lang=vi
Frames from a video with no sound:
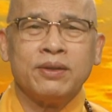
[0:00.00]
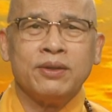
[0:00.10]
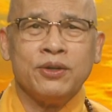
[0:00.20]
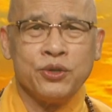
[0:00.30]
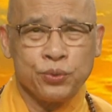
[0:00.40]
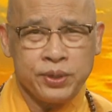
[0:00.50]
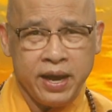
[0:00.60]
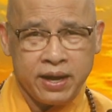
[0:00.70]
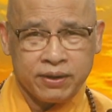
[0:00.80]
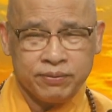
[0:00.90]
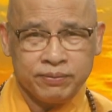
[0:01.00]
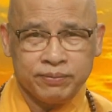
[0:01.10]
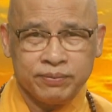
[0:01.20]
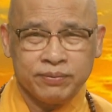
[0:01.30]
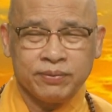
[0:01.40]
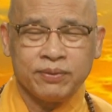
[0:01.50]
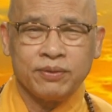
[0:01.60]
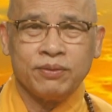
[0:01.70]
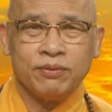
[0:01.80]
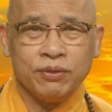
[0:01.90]
liễu giác
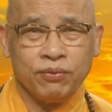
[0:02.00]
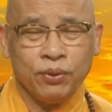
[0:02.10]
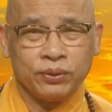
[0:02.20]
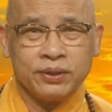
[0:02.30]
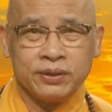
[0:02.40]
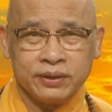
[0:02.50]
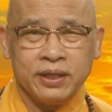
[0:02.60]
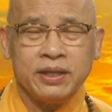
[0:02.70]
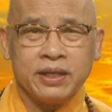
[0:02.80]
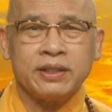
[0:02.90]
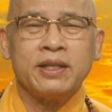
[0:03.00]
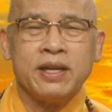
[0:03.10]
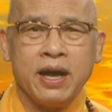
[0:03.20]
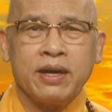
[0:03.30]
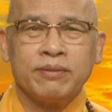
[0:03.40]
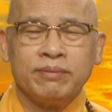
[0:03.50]
về vô thường chánh đẳng chánh giác